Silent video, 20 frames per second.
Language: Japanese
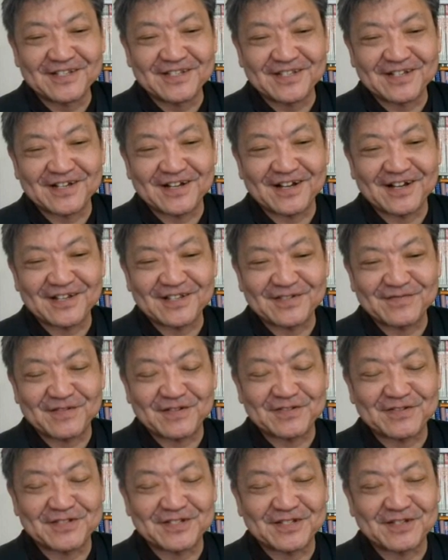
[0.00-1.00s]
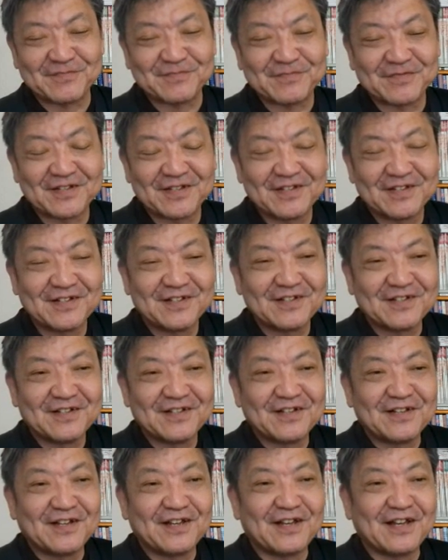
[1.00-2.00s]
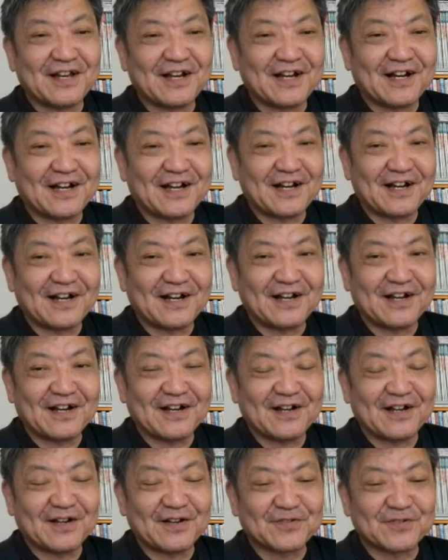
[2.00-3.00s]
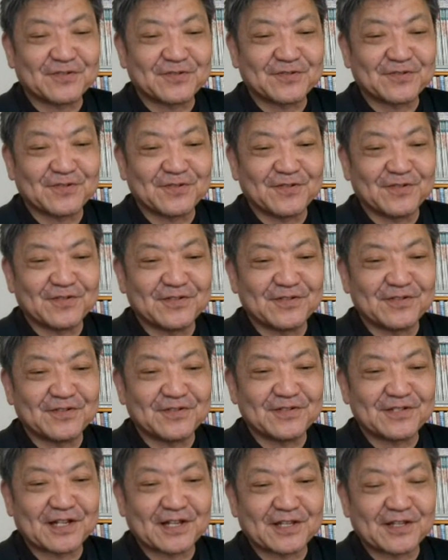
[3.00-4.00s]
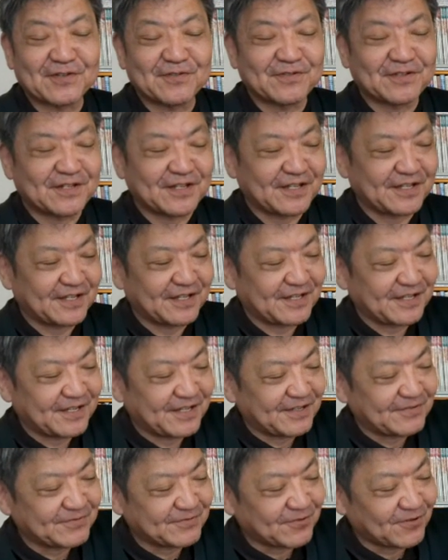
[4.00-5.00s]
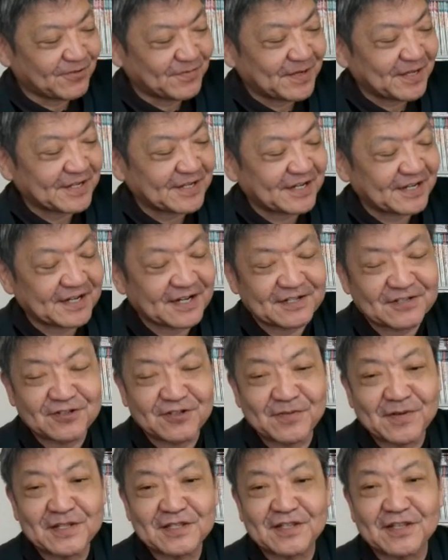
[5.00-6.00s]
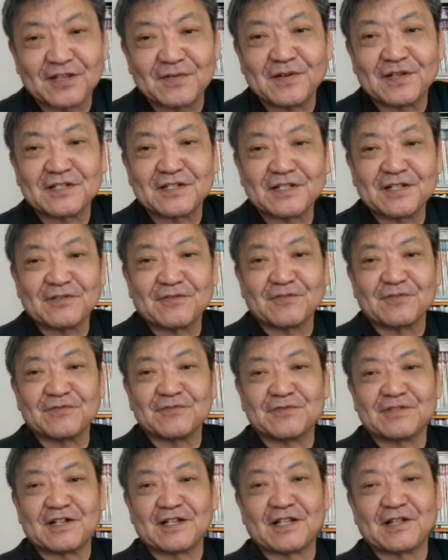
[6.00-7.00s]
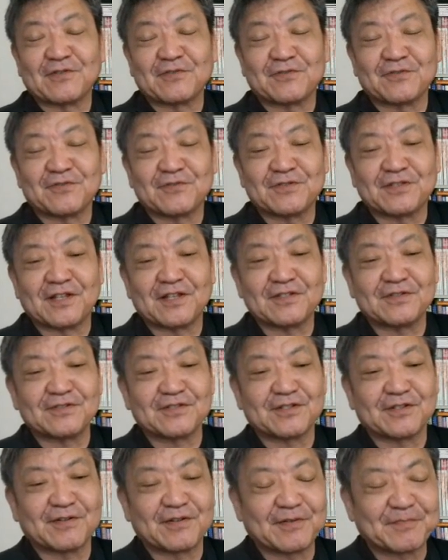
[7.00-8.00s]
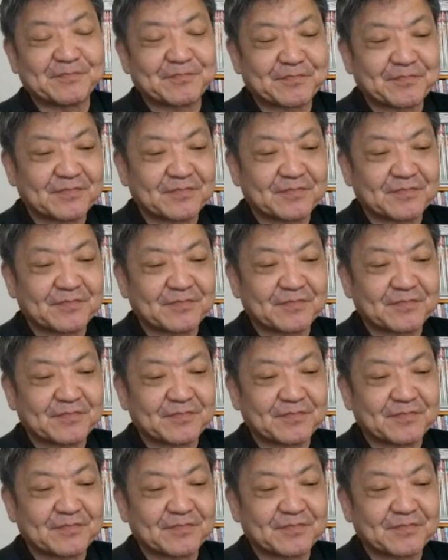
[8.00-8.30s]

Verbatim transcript: 感じがしますし、いやー、ちょっと先行き不透明感が強まってきましたね、このウクライナの情勢については。